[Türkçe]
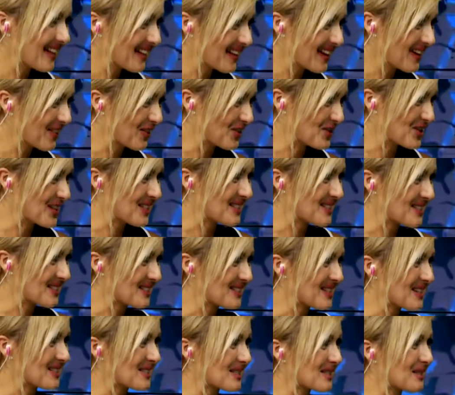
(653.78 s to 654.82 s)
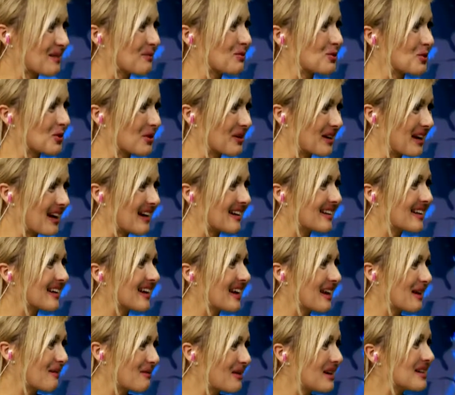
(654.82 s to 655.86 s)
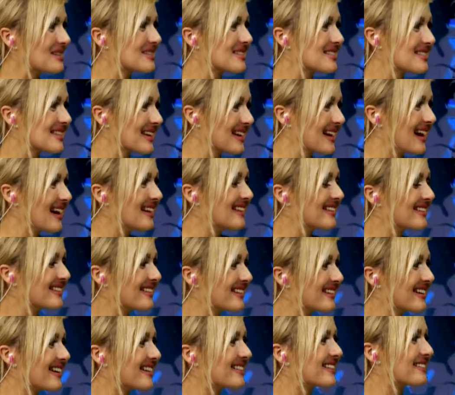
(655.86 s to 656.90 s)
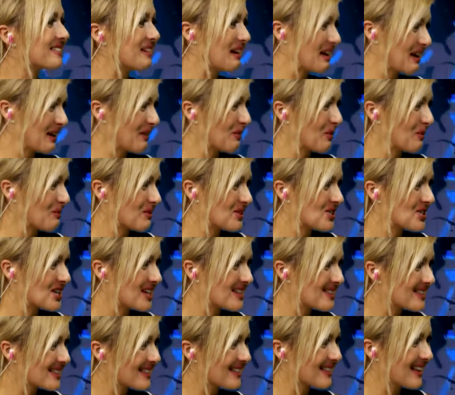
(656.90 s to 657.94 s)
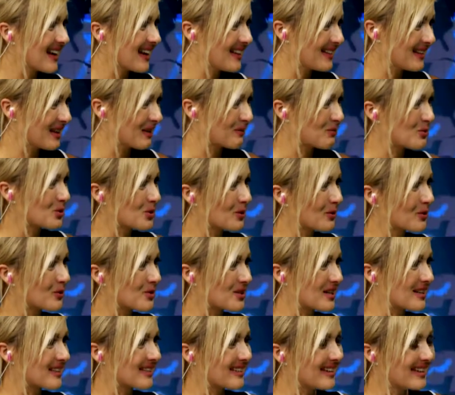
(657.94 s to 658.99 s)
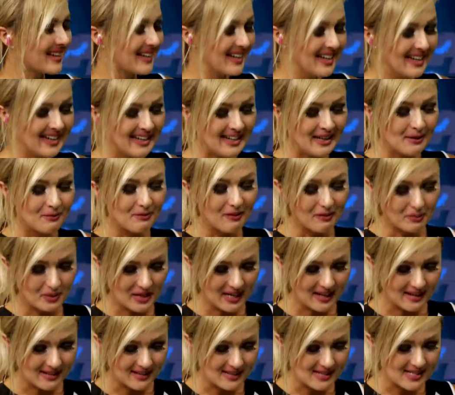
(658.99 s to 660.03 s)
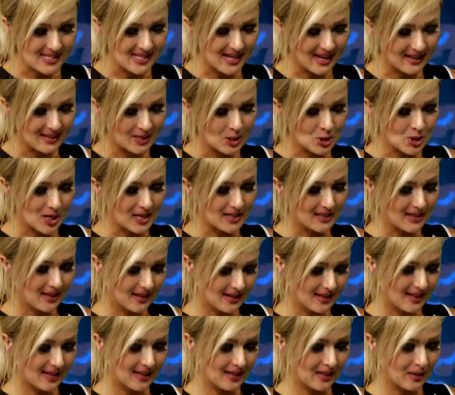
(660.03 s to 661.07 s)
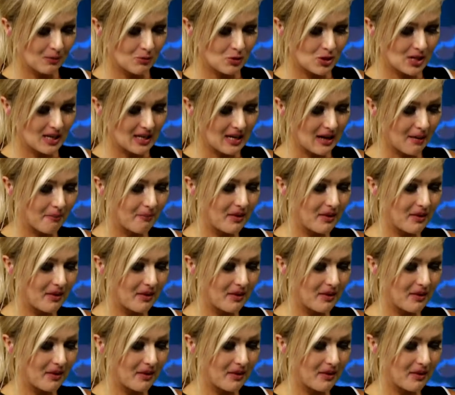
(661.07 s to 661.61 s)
gideceksiniz aslında evet, birçok yerde. Gelemeyen öyle. size geldikleri yerde dahil olma şansını da evet, elde etmiş evet, olacaklar evet. ve bir katkı sağlayacaklar. Dikkatimi çeken bir